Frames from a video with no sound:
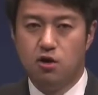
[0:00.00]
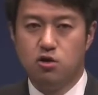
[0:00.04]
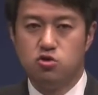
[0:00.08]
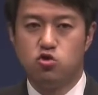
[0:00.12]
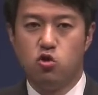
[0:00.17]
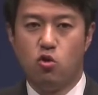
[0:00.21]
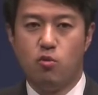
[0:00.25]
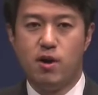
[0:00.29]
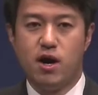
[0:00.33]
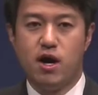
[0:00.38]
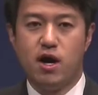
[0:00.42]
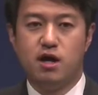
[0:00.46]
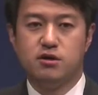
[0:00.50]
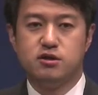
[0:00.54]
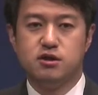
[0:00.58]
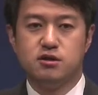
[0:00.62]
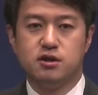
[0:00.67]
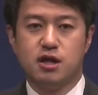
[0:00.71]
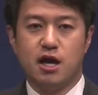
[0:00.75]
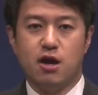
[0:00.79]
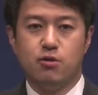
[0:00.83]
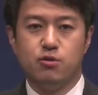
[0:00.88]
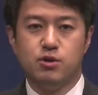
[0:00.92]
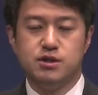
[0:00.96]

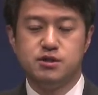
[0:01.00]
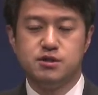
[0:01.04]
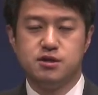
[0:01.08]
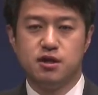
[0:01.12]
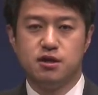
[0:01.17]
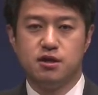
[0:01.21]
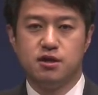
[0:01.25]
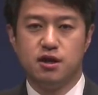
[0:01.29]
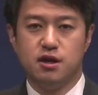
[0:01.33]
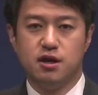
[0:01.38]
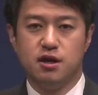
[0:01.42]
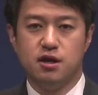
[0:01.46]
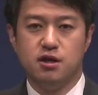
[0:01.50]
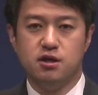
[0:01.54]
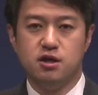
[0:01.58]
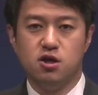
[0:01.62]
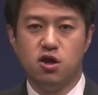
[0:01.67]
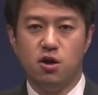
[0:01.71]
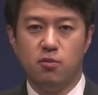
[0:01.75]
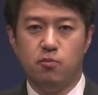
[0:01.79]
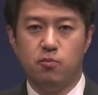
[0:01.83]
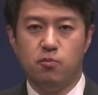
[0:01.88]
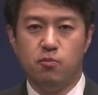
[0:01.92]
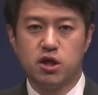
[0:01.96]
도망하는 다윗에게
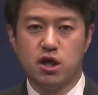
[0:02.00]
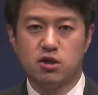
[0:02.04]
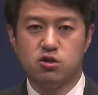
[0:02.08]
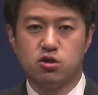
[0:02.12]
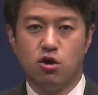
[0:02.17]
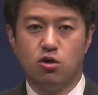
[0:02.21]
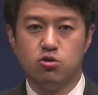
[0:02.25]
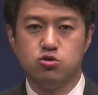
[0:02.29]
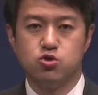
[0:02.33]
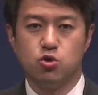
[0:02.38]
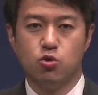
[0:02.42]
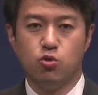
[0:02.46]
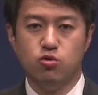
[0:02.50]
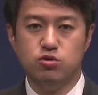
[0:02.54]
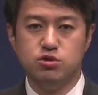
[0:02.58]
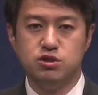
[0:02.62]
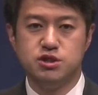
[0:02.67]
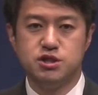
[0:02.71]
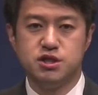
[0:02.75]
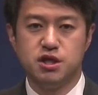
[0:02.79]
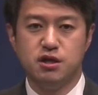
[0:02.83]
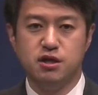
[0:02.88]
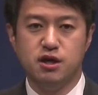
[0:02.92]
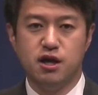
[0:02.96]
이것보다 더 좋은
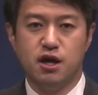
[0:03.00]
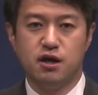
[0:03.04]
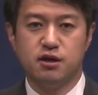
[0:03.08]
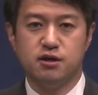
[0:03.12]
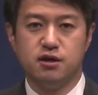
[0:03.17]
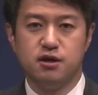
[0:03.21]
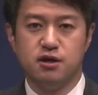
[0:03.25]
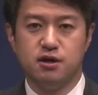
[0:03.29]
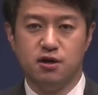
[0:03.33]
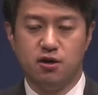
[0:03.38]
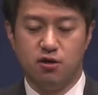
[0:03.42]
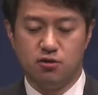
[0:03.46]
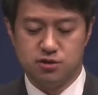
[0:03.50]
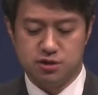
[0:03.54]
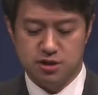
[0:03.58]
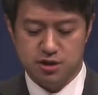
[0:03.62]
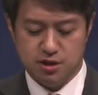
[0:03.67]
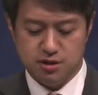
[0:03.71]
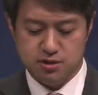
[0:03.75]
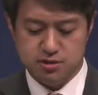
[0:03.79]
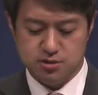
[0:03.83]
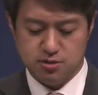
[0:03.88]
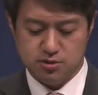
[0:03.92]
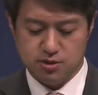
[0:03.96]
식량이
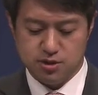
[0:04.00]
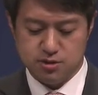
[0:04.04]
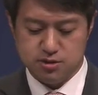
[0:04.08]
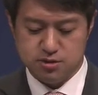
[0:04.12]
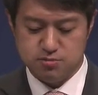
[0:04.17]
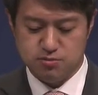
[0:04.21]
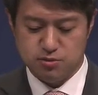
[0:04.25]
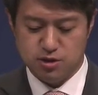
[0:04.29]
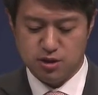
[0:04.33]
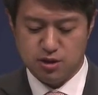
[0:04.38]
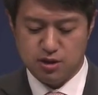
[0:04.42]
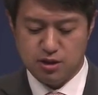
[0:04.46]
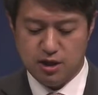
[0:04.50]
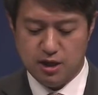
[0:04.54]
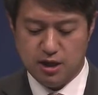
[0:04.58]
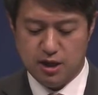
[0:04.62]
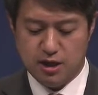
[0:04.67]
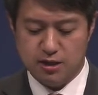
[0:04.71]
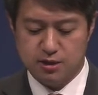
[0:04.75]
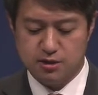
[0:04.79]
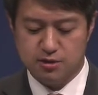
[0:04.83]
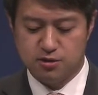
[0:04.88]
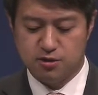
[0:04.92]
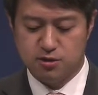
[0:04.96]
어디에
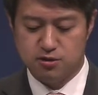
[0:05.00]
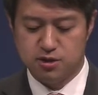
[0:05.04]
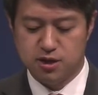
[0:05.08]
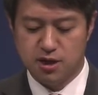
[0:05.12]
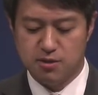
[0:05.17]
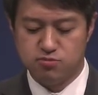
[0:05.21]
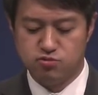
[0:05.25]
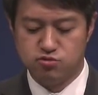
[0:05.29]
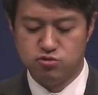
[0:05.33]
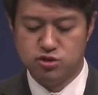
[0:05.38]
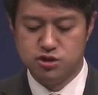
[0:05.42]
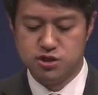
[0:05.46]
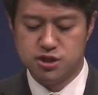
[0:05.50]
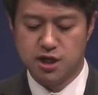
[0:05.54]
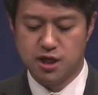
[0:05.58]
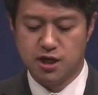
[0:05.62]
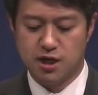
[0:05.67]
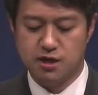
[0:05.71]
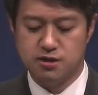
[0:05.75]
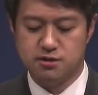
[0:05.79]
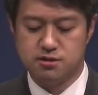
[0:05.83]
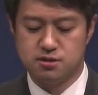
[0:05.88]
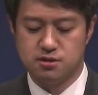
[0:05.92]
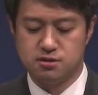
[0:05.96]
있었겠습니까? 그런데
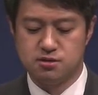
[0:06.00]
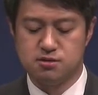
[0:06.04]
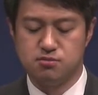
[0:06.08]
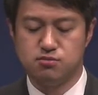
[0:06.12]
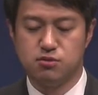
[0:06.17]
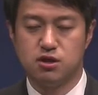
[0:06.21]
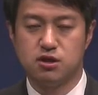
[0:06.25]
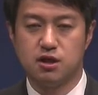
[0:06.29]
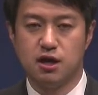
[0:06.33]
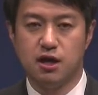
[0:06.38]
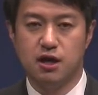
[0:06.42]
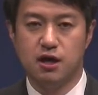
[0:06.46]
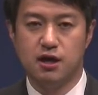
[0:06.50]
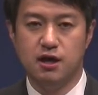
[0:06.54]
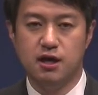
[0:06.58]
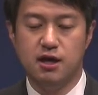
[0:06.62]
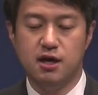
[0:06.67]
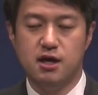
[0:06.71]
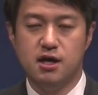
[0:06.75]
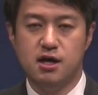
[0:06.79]
문제가 있었습니다.